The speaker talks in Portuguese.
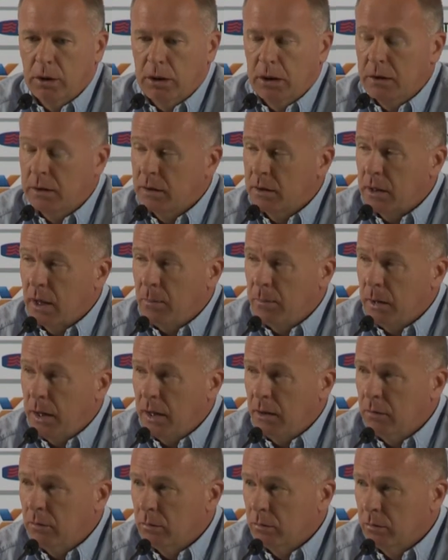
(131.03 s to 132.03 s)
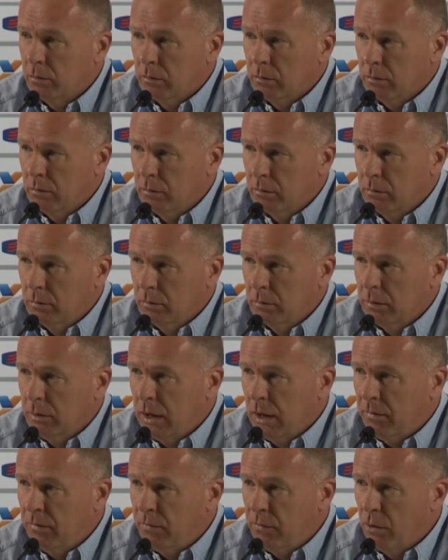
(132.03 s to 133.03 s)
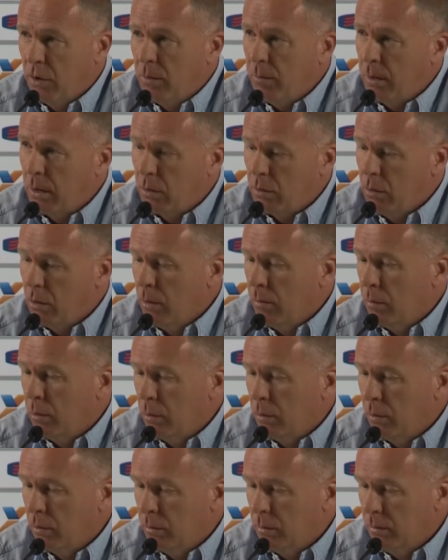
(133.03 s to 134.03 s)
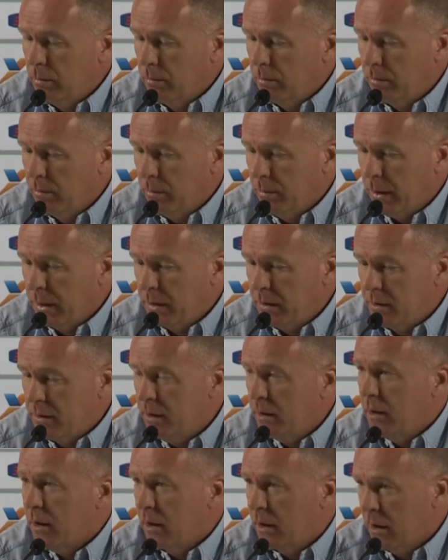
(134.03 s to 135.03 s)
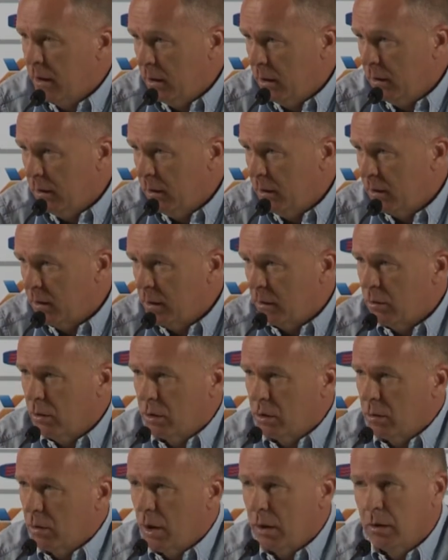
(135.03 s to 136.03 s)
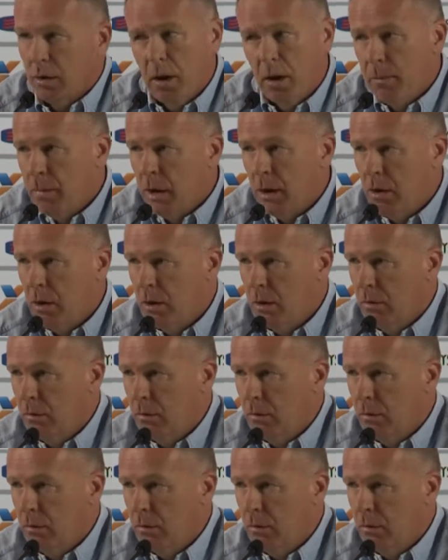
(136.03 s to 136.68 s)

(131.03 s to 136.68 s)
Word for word: esse trabalho da forma como parecia que ele ia ser continuado, é melhor